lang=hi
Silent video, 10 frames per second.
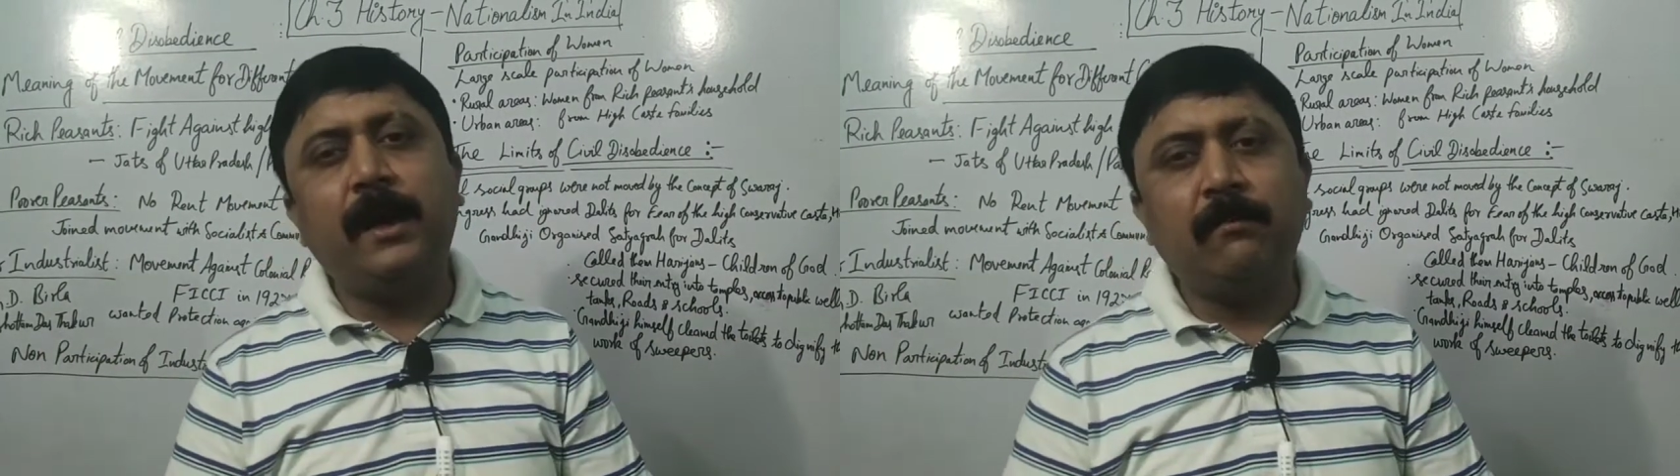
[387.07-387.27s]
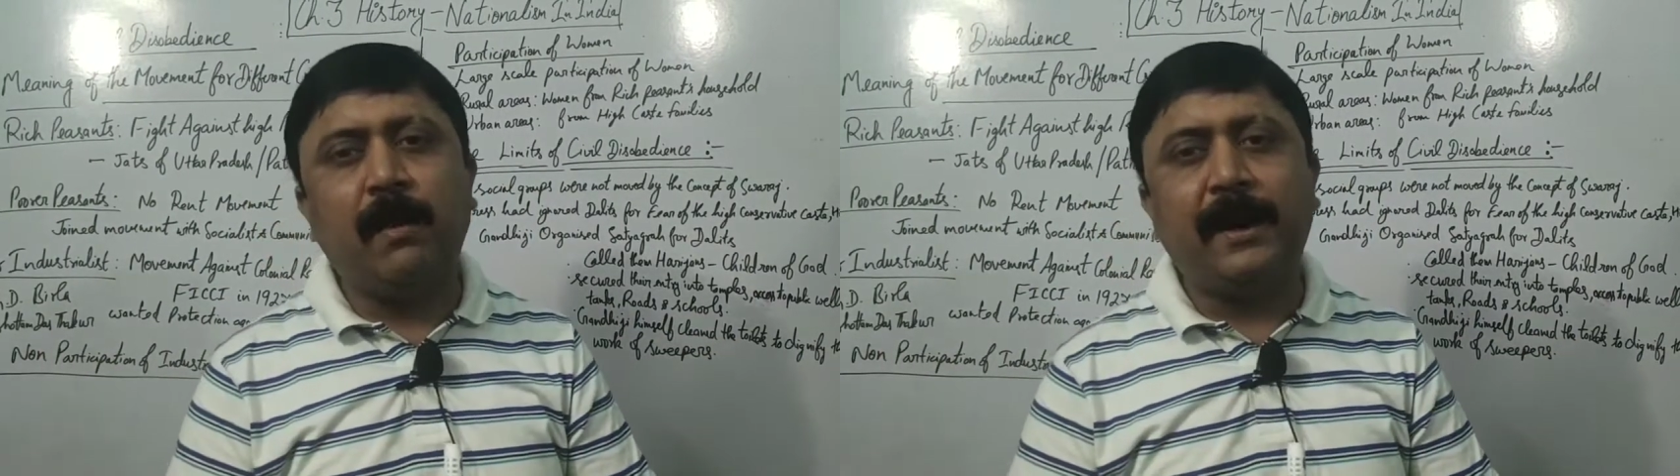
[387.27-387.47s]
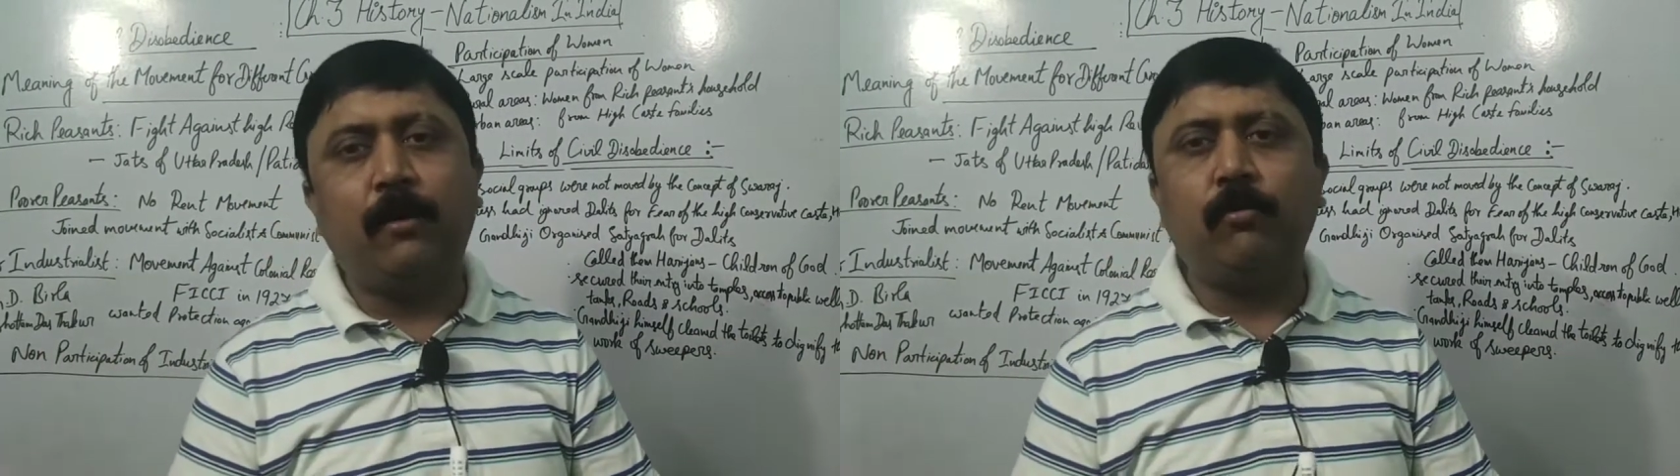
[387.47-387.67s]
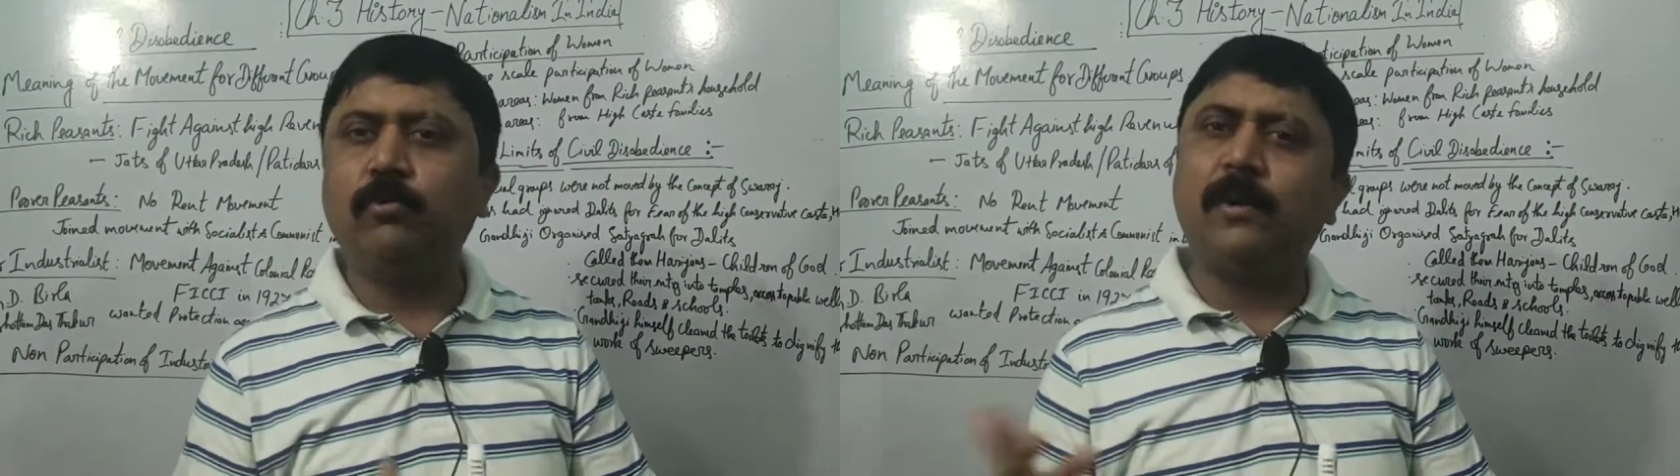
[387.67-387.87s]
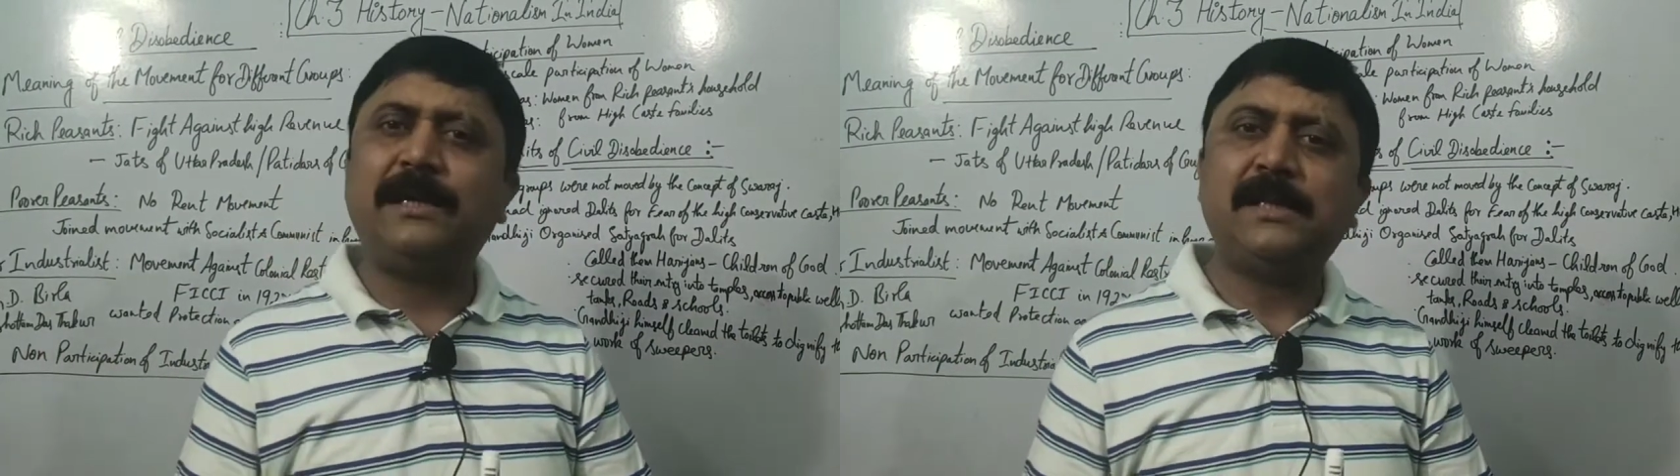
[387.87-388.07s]
अलग माना
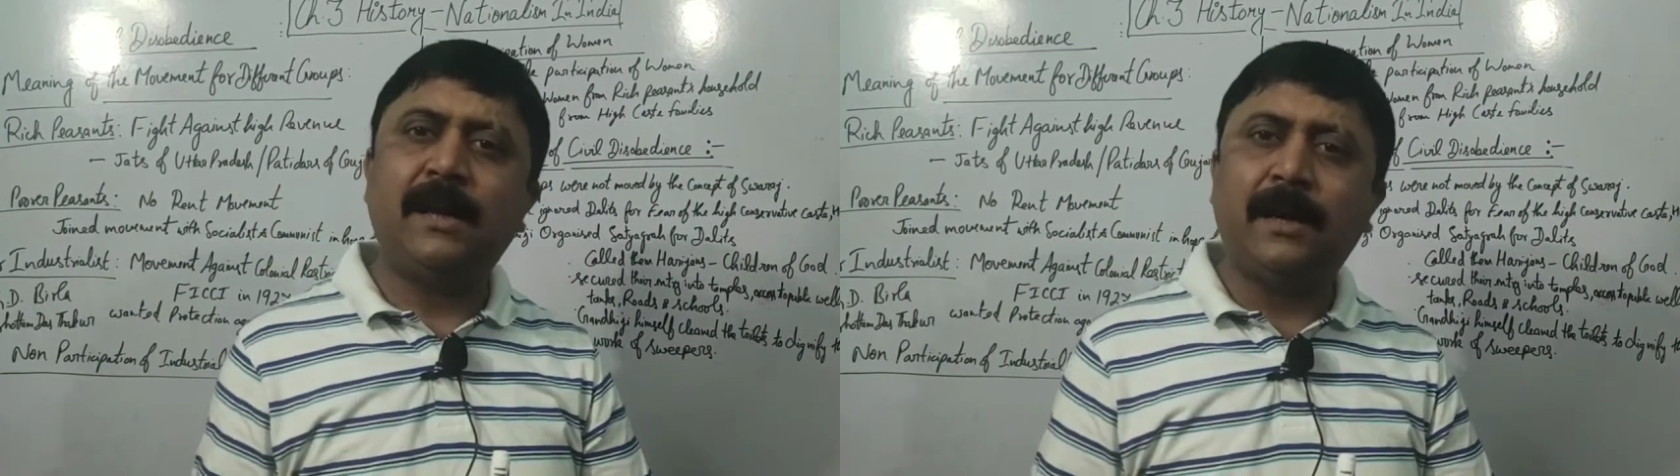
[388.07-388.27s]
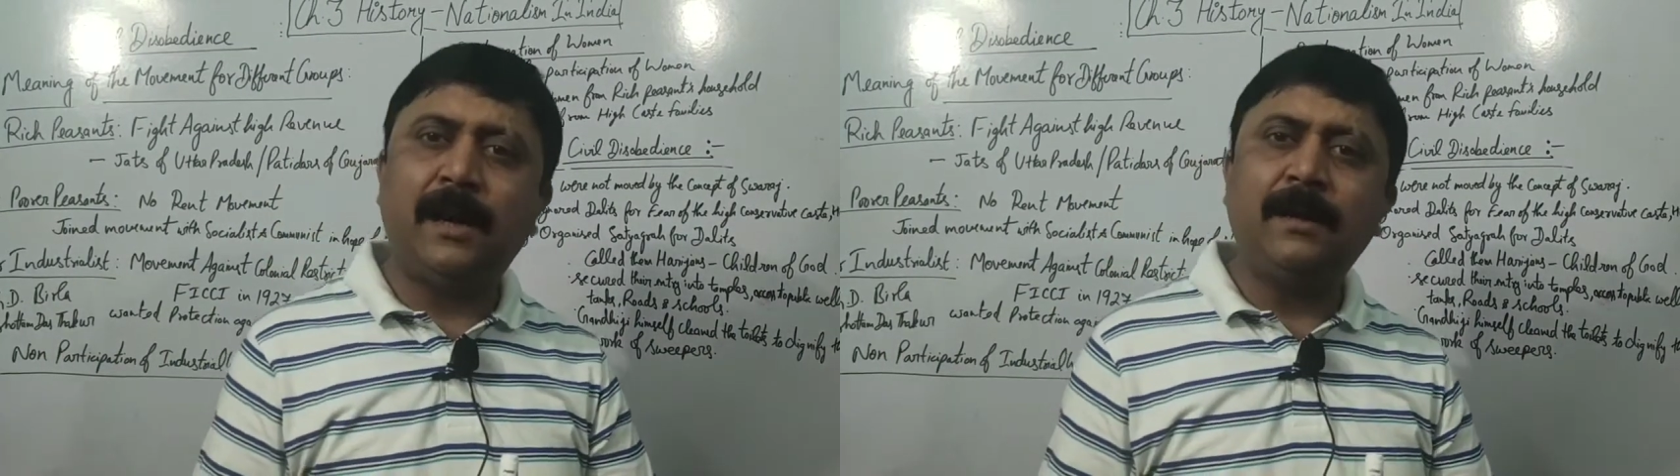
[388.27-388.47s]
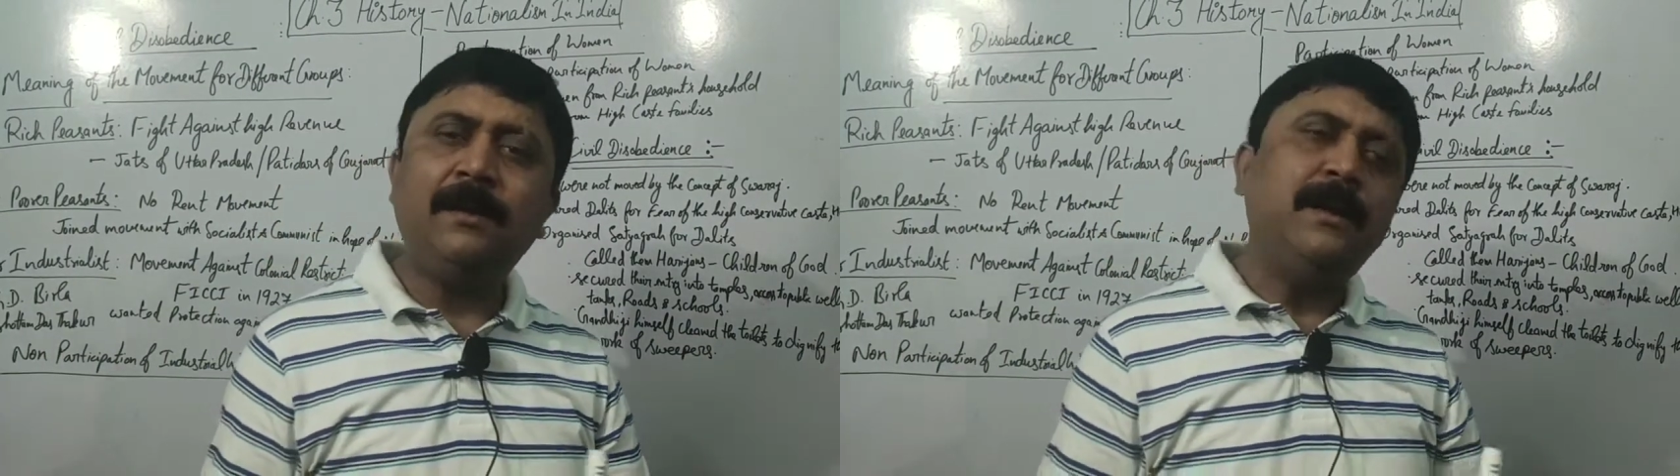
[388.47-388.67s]
उनको ऐसा लगा